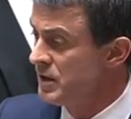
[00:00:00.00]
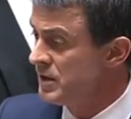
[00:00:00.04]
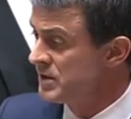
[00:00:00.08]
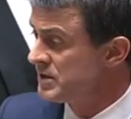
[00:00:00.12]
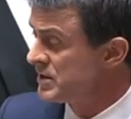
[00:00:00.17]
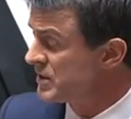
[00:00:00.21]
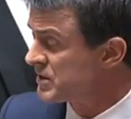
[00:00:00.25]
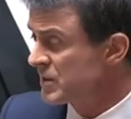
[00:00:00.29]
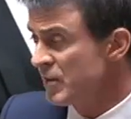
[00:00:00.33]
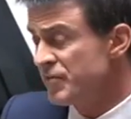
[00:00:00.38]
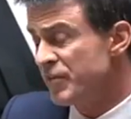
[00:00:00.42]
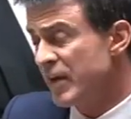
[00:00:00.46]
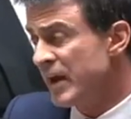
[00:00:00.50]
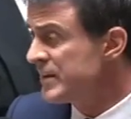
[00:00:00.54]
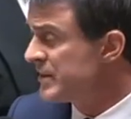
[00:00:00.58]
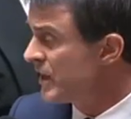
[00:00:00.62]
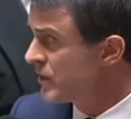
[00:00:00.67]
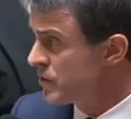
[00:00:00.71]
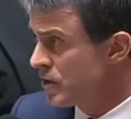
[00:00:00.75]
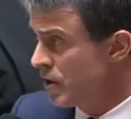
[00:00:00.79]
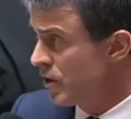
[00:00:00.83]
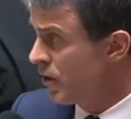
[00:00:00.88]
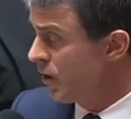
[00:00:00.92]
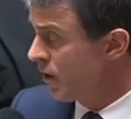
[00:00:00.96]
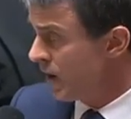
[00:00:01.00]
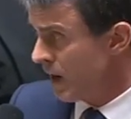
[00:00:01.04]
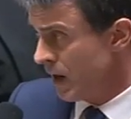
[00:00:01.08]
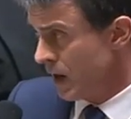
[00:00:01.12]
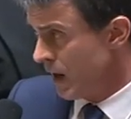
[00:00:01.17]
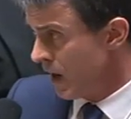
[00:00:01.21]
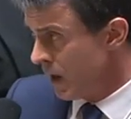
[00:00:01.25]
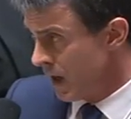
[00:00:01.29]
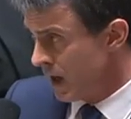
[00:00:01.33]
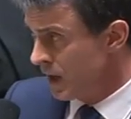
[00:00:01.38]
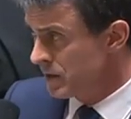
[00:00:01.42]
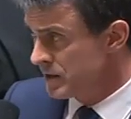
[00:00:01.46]
c'était vrai d'ailleurs
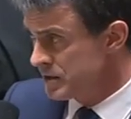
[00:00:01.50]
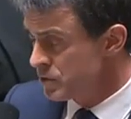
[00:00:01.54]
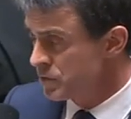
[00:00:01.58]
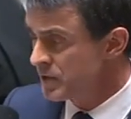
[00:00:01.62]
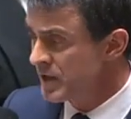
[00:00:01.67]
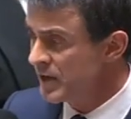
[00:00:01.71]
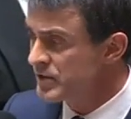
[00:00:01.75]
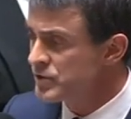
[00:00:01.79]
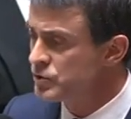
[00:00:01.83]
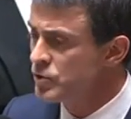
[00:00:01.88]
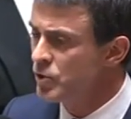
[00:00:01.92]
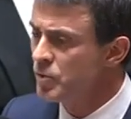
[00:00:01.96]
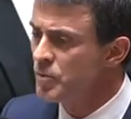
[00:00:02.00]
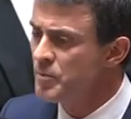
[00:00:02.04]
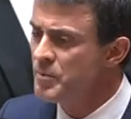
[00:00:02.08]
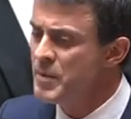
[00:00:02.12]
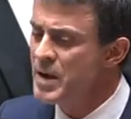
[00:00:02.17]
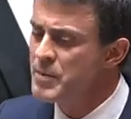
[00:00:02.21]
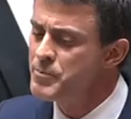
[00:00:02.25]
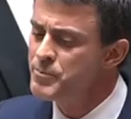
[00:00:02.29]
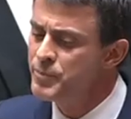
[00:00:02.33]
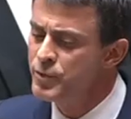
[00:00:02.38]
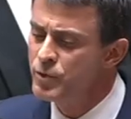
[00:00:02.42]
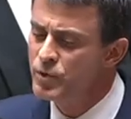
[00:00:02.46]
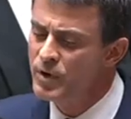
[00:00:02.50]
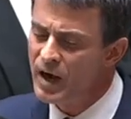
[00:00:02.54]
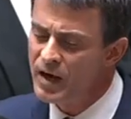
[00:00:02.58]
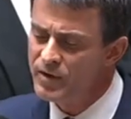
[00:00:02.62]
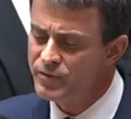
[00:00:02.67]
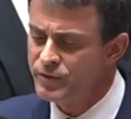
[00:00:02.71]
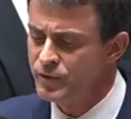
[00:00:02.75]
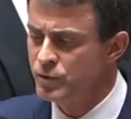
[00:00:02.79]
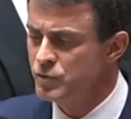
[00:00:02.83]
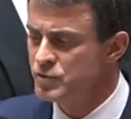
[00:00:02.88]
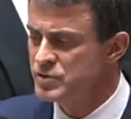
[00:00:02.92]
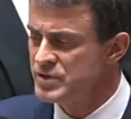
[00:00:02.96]
à des occasions même plus
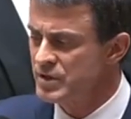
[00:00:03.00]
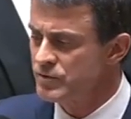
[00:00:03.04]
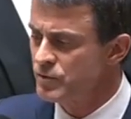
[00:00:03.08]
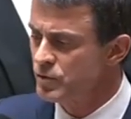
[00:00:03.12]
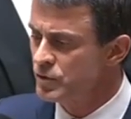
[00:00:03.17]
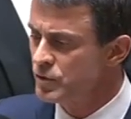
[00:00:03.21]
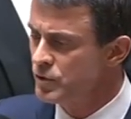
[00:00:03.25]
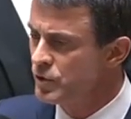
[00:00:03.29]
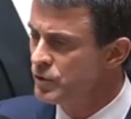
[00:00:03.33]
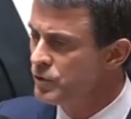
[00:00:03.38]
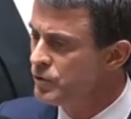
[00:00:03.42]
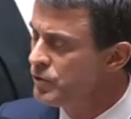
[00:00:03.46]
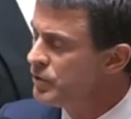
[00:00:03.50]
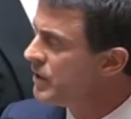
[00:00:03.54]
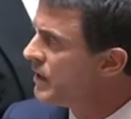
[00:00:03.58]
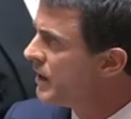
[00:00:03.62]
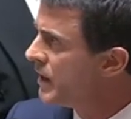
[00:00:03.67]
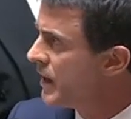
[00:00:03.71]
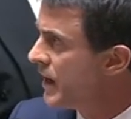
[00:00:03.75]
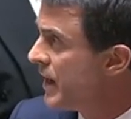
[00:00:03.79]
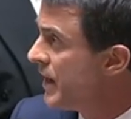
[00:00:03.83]
graves que nous avons connues.